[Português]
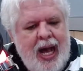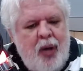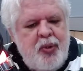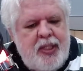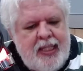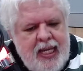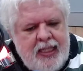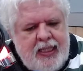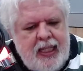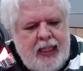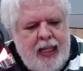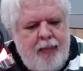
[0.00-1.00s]

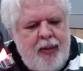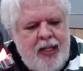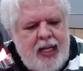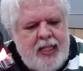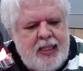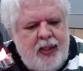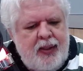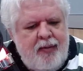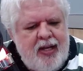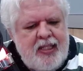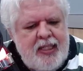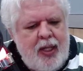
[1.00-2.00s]
ausência na aplicação
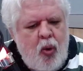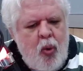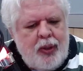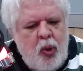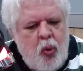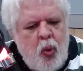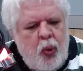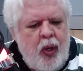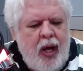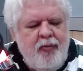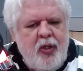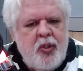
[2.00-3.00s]
da vacina contra o
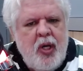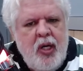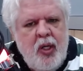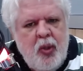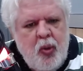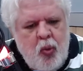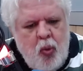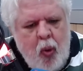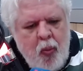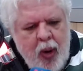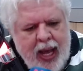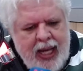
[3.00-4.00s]
coronavírus.
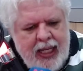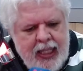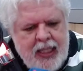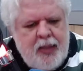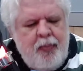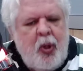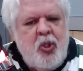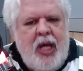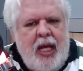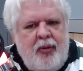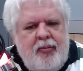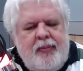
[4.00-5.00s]
Como é esse
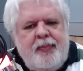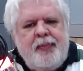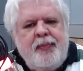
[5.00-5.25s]
projeto?